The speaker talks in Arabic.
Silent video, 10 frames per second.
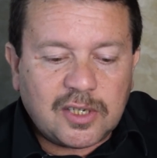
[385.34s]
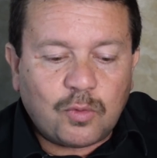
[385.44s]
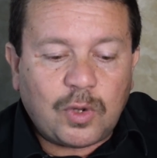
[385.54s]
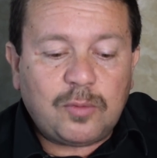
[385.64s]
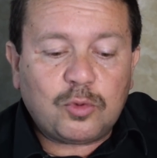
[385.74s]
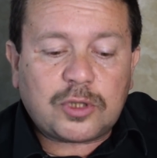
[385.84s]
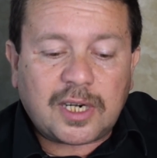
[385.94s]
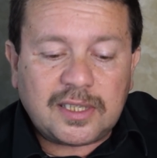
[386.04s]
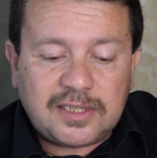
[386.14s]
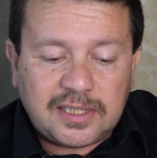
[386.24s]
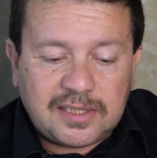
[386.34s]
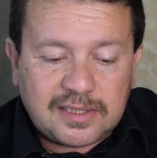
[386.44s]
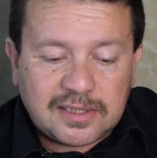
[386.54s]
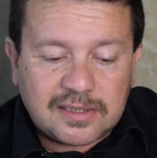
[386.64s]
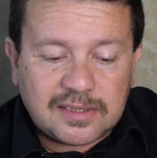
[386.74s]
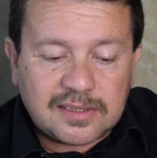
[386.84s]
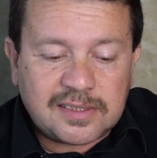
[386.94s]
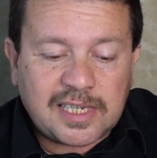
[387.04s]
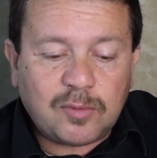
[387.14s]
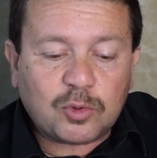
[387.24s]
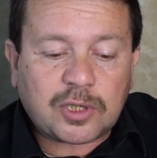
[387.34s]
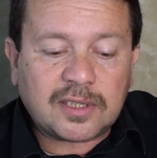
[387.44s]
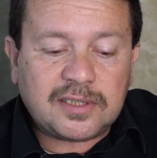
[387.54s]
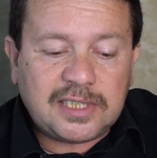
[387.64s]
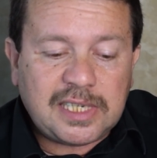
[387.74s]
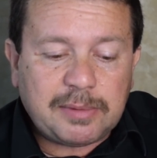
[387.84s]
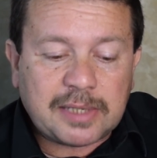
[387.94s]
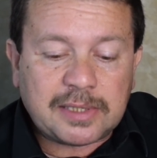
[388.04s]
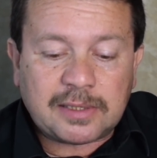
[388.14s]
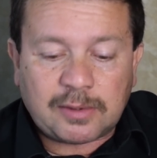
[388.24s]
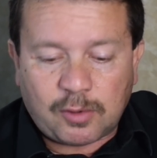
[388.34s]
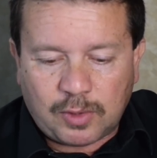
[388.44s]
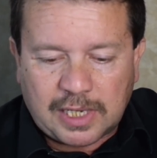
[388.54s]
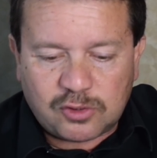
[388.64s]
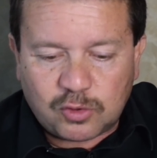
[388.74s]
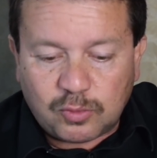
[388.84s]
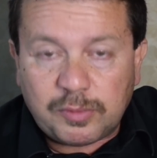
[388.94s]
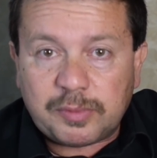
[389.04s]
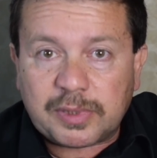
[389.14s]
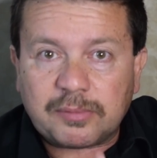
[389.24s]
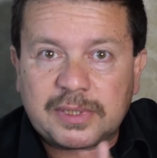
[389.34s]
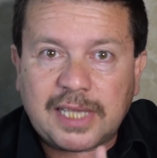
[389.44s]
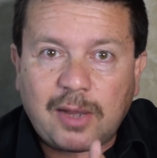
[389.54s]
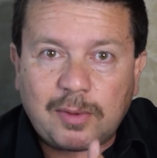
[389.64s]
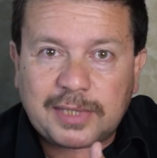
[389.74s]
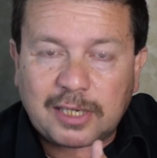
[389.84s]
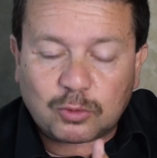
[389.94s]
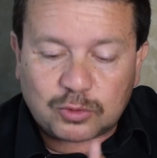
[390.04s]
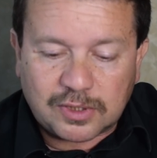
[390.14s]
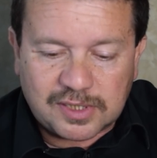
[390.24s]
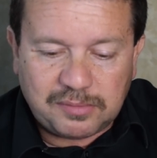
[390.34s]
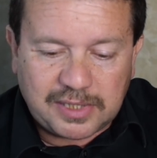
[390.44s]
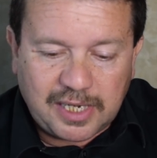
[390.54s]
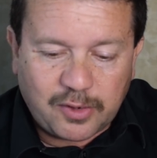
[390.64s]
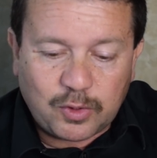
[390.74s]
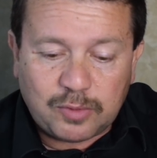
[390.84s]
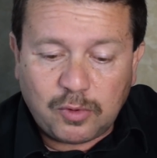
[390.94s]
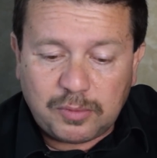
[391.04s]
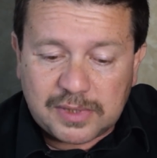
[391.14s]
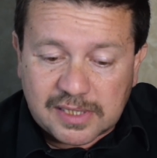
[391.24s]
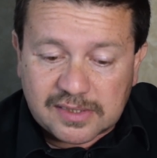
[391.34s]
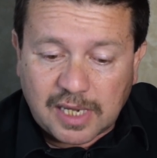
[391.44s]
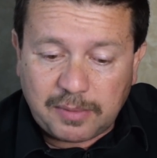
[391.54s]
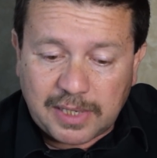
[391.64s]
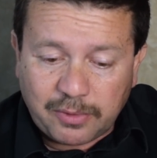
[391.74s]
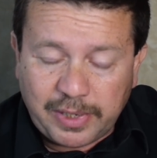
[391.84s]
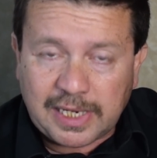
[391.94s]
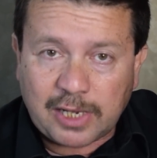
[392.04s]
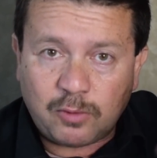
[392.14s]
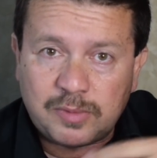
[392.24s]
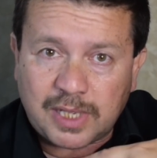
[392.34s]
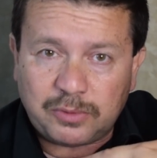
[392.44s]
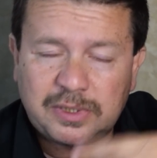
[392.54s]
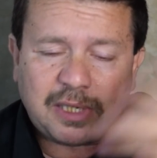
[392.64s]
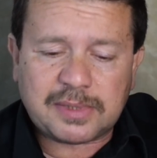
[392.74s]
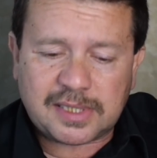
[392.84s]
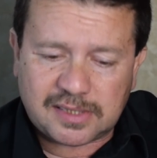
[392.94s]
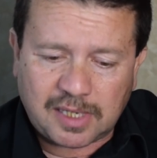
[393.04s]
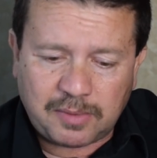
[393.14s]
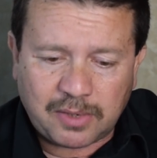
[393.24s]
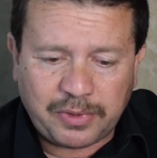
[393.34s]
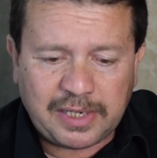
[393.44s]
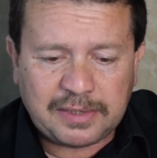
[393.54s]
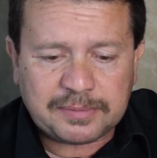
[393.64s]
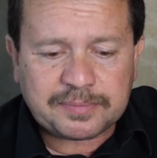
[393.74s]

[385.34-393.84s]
والمتردد زي المترددين من هو قصده المؤمن بالدعوه بتاعته والتنظيم بتاعه المؤمن زي الصحابه الاوائل اللي هيؤمن بدعوتنا يبقى زي الصحابه الاوائل